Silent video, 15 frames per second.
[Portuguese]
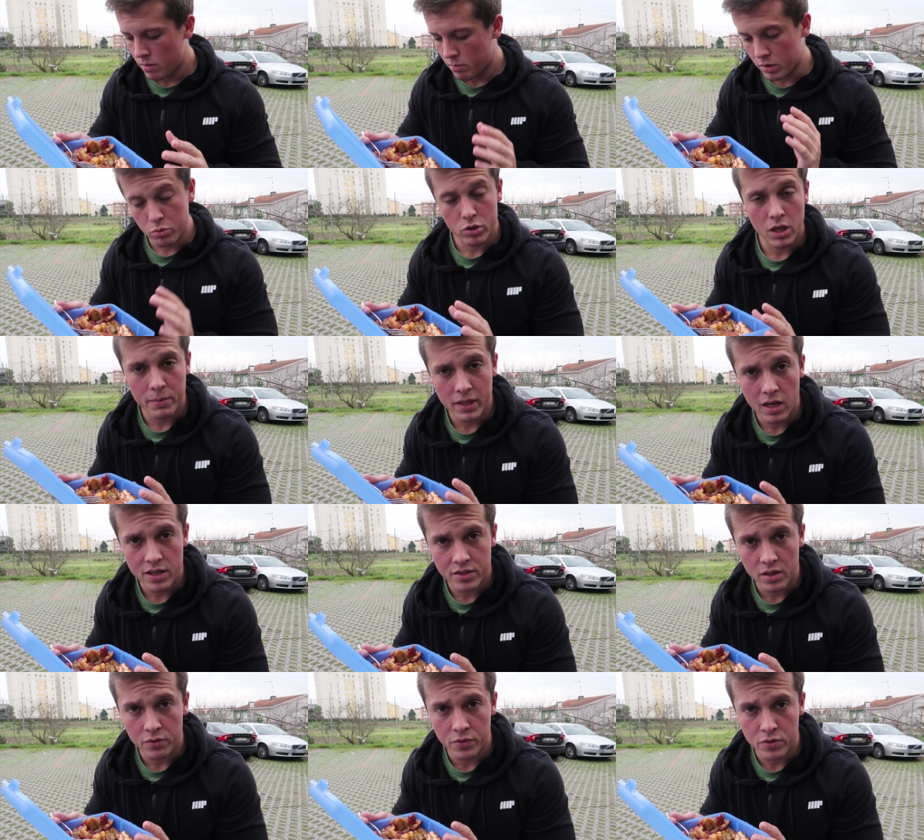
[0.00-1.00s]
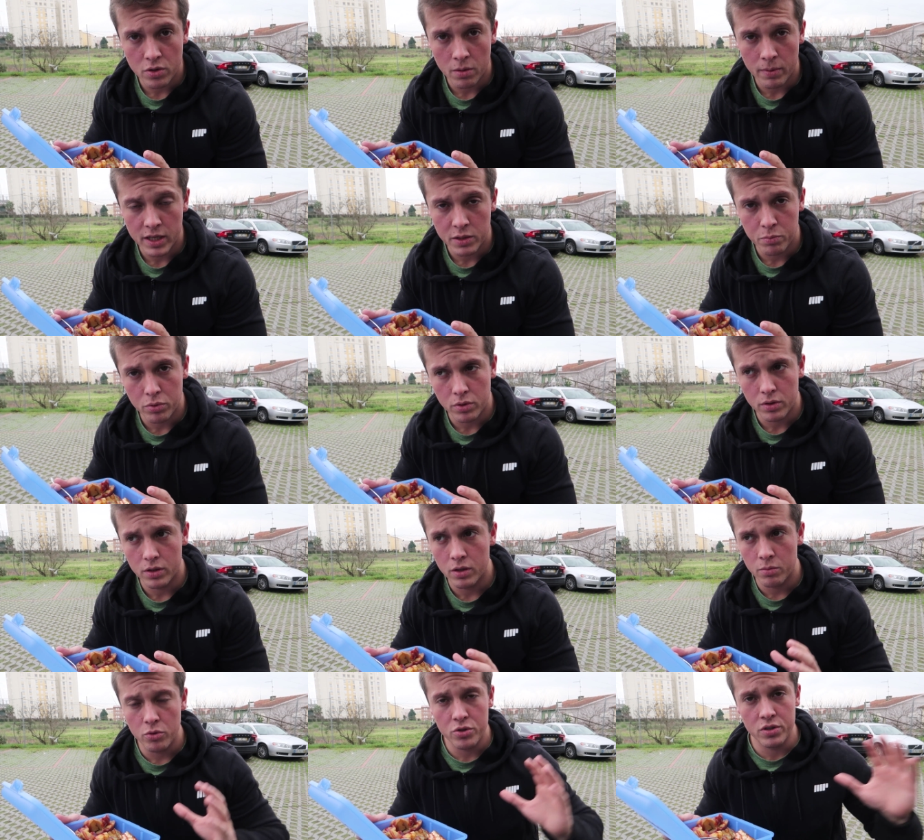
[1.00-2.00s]
Mas vou já mandar esta refeição abaixo porque
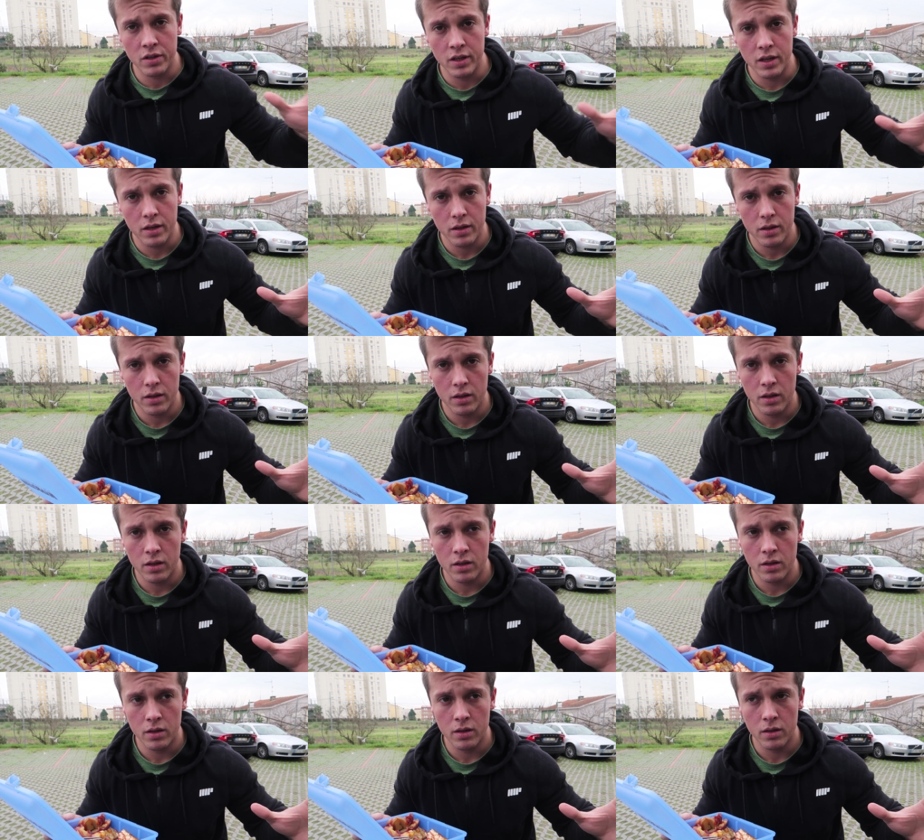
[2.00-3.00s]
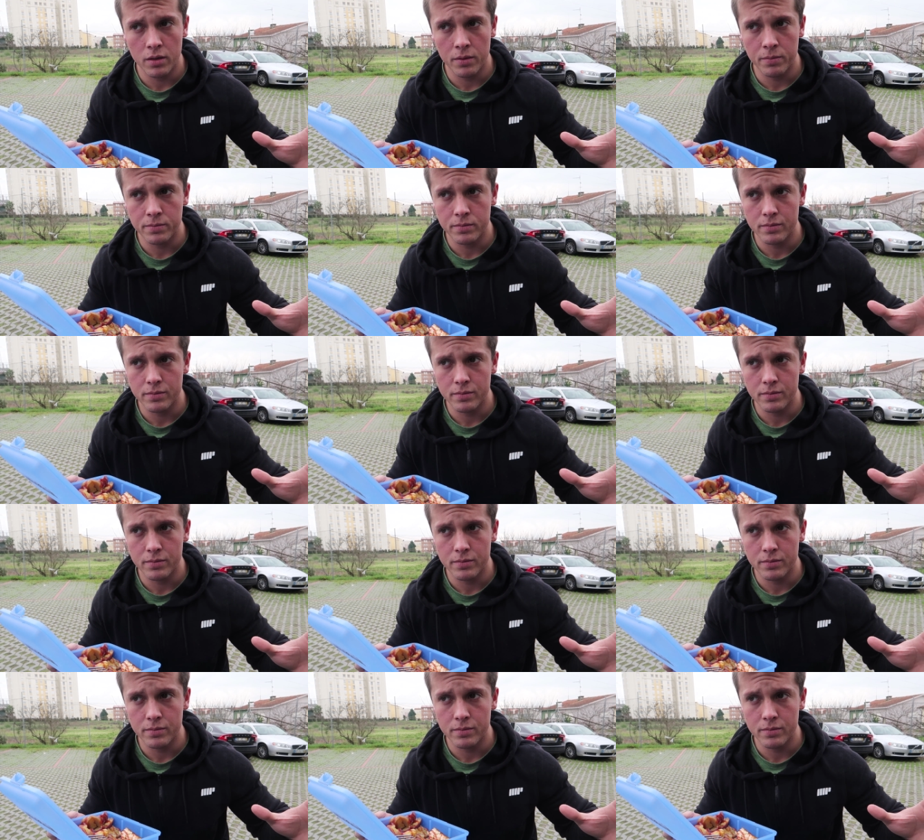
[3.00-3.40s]
eu vou sair e uh,